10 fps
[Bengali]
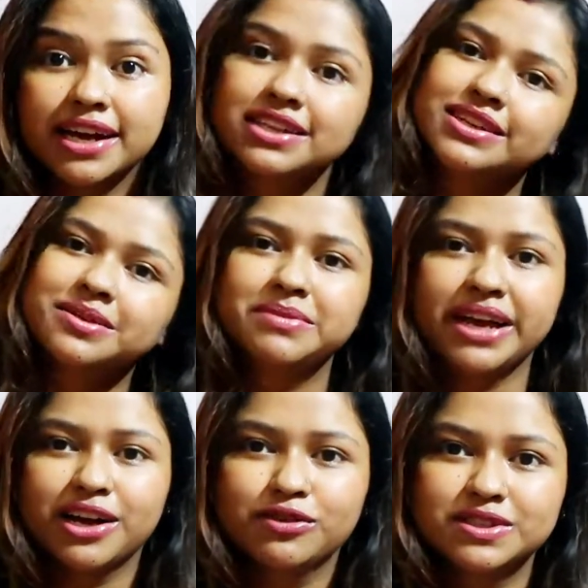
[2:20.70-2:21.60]
দেখা যাক
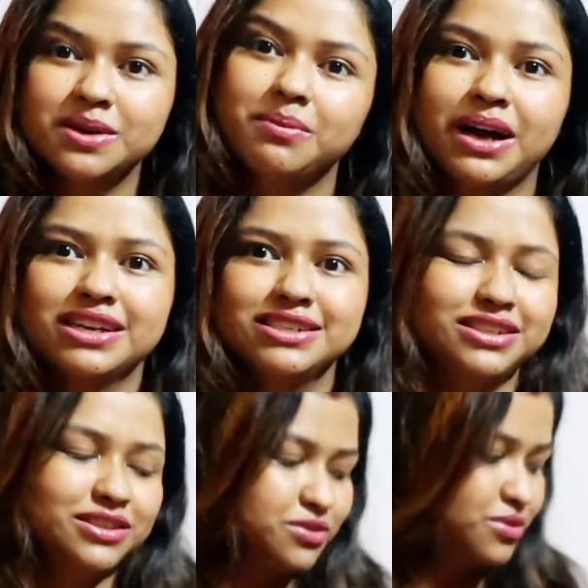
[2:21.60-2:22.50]
দেখানো যাক বাকি
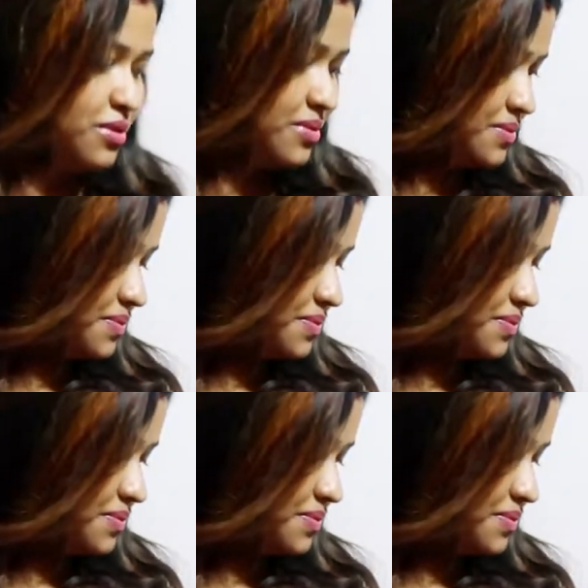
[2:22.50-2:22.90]
জিনিসগুলো